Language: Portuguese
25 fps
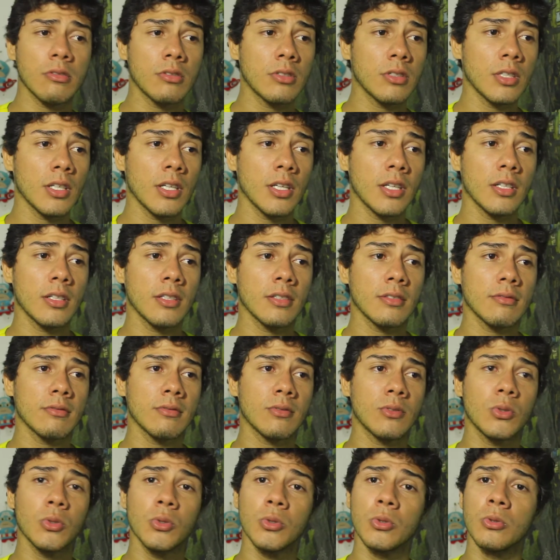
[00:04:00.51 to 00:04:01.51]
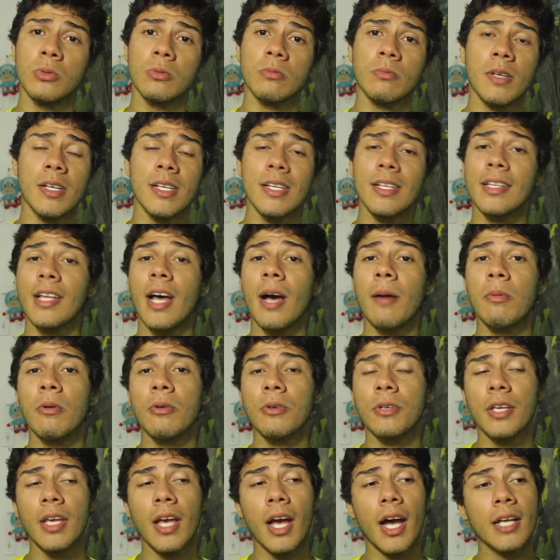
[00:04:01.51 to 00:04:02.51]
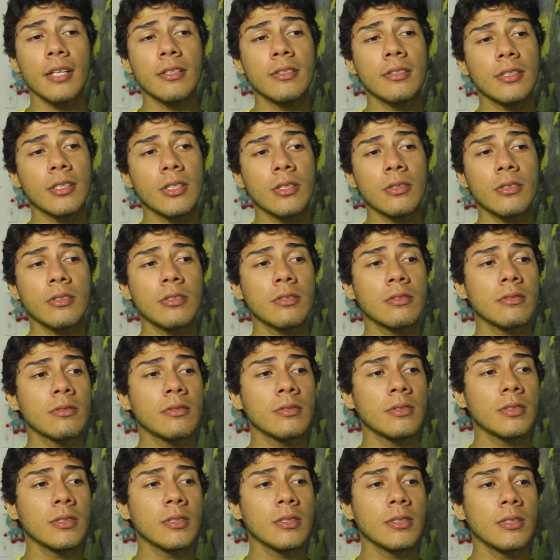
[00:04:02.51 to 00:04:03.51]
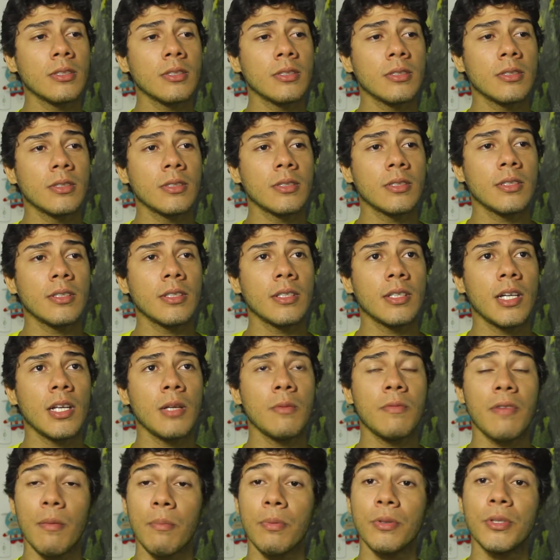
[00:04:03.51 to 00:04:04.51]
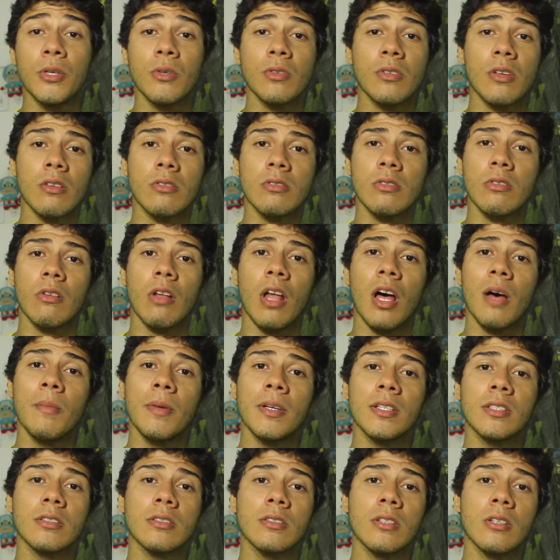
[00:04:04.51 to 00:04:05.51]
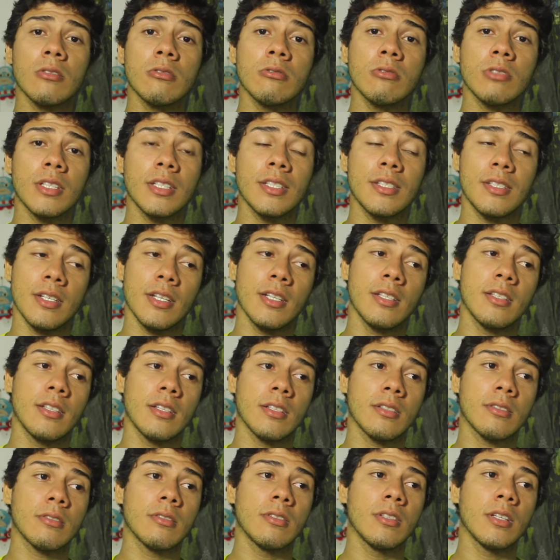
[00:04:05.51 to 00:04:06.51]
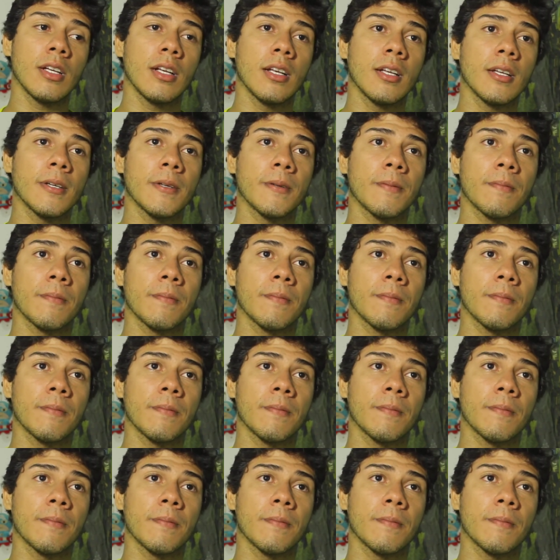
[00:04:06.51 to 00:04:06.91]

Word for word: tinha tudo, mas ele tava bloqueado, então ele, ele vai poder usar o celular, mas não o que tinha dentro dele.